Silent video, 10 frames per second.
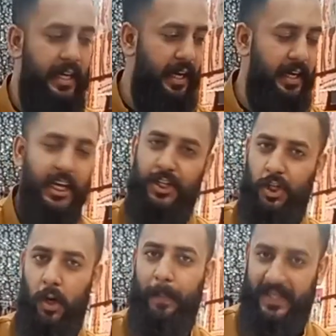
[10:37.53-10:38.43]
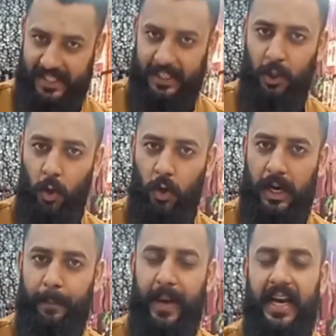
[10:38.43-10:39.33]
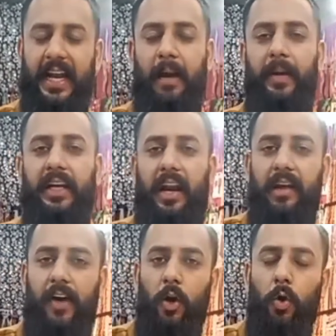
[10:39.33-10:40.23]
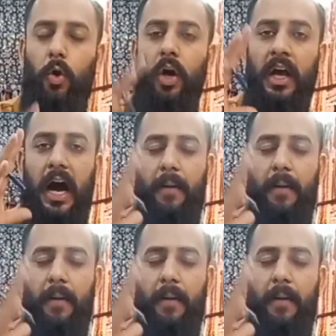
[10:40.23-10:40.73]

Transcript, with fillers: कि अगर किसी को पसंद होगा पहले कमेंट करने वालों को